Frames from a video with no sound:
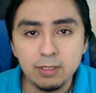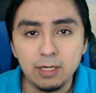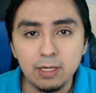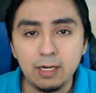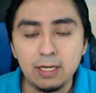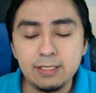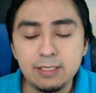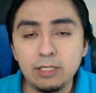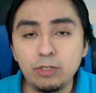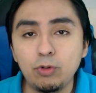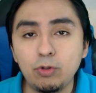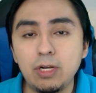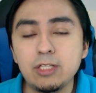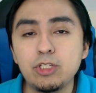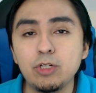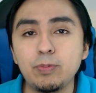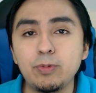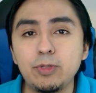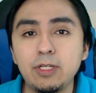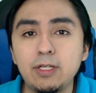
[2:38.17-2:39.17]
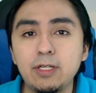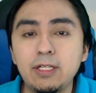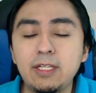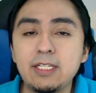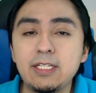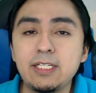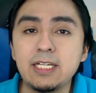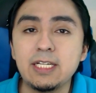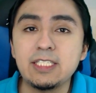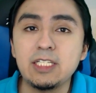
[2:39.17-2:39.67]
El gas natural se obtiene
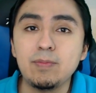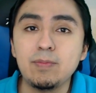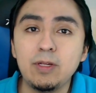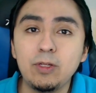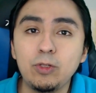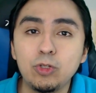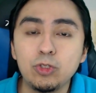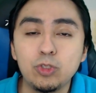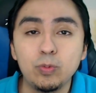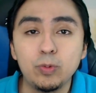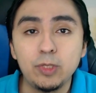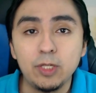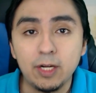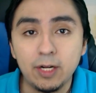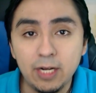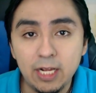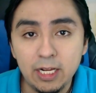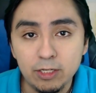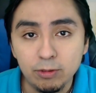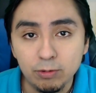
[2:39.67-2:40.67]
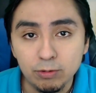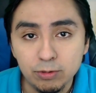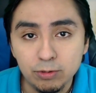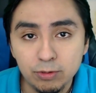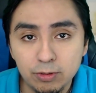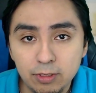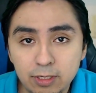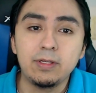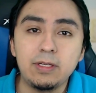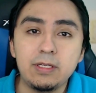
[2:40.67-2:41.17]
de yacimientos subterráneos
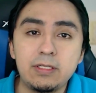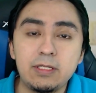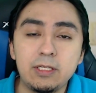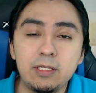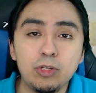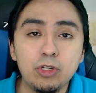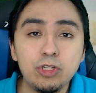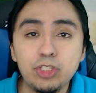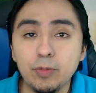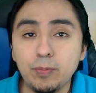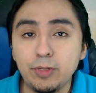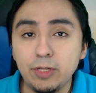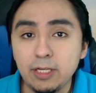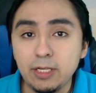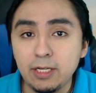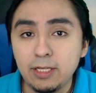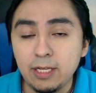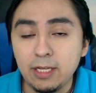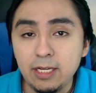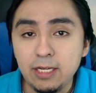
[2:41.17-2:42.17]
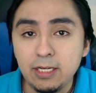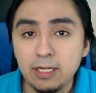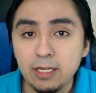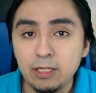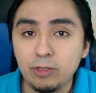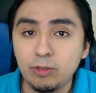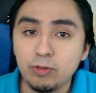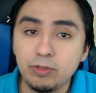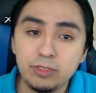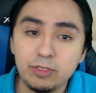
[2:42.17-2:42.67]
y si no se obtiene de ahí
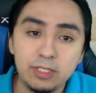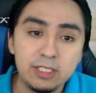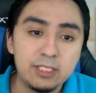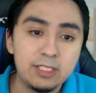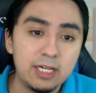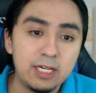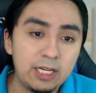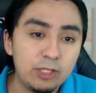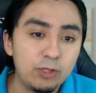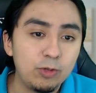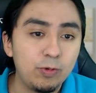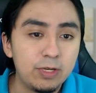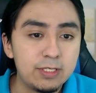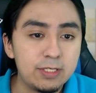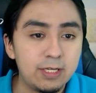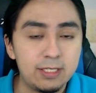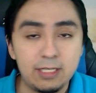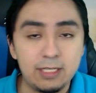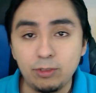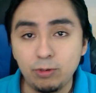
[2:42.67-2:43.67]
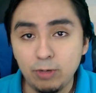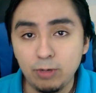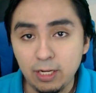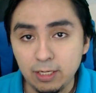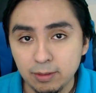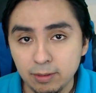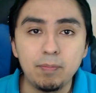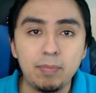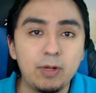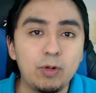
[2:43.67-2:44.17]
entonces ya no es gas
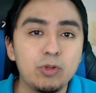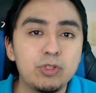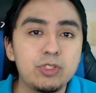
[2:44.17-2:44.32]
natural, pero